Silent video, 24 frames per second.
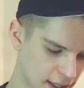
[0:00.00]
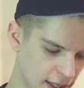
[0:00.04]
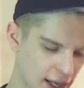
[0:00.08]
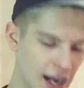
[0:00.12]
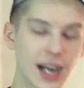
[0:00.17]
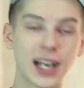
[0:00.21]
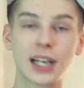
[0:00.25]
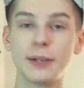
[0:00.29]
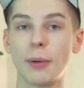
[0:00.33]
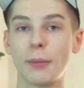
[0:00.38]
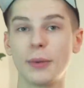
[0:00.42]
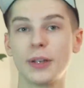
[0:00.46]
А
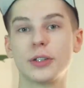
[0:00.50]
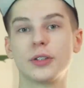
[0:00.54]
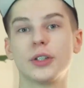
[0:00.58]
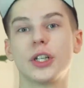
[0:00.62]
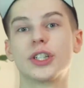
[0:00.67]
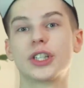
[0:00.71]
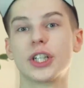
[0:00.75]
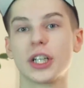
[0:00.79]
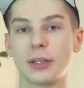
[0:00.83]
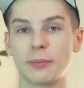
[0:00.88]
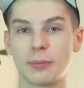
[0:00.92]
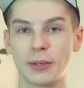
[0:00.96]
к моменту
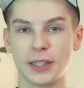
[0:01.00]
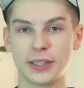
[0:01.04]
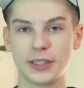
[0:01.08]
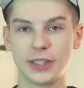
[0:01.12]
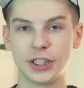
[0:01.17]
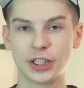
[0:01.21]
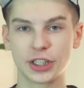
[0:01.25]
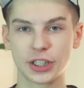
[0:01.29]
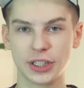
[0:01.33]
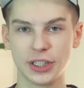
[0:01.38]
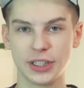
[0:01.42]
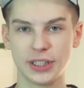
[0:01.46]
начала
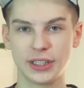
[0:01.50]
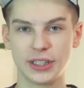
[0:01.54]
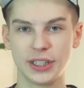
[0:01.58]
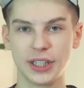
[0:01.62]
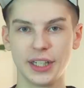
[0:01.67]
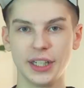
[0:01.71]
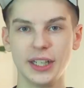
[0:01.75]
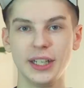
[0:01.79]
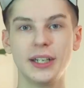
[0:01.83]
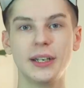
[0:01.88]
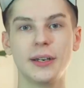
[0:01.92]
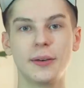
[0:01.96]
политической
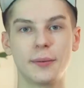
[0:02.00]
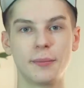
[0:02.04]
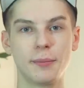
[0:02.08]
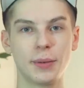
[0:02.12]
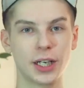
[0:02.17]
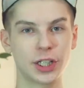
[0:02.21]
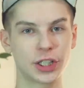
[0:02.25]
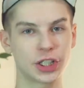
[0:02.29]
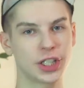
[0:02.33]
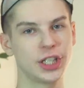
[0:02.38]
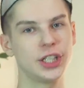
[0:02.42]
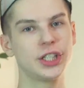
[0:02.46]
истерии
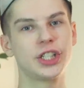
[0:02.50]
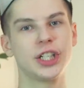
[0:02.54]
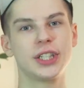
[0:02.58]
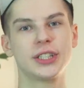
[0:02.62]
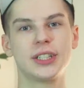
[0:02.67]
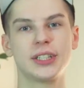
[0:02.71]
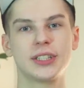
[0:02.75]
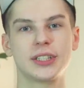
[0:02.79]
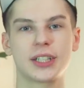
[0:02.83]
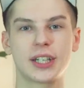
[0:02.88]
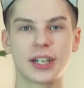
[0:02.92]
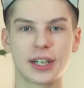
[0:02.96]
большая часть
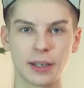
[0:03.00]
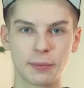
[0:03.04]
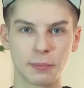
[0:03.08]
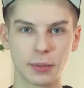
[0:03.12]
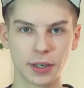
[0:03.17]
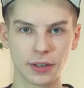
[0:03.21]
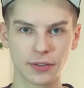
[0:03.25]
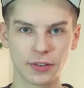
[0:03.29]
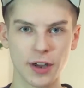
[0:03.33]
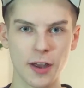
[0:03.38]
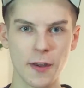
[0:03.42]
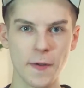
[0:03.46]
этих рэперов